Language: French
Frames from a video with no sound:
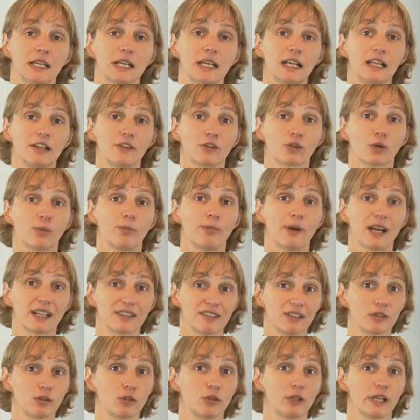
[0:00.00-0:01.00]
Ils sont
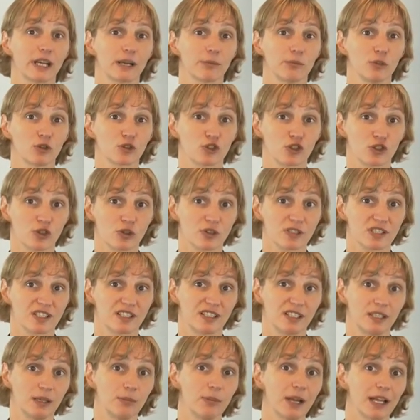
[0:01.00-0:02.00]
particulièrement
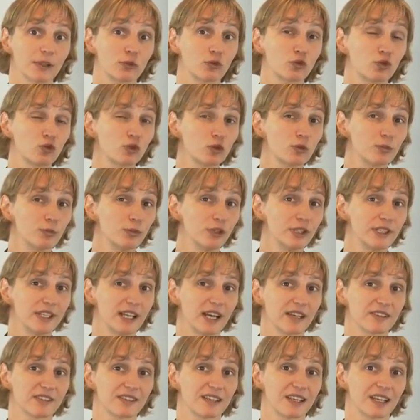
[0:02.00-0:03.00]
sensibles à toute
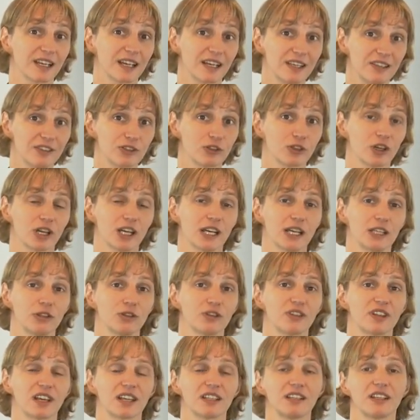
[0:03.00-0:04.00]
menace qui risquerait de
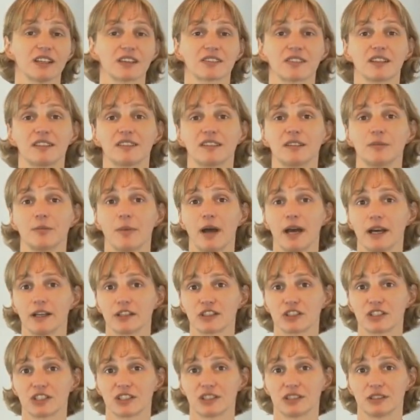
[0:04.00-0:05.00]
ternir cette
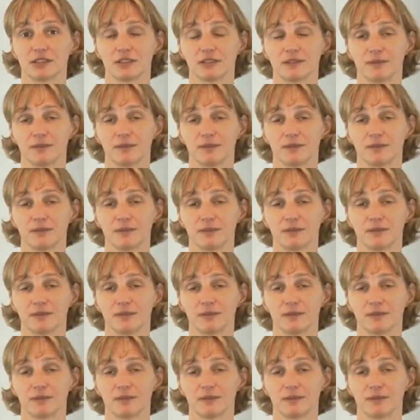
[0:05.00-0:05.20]
image.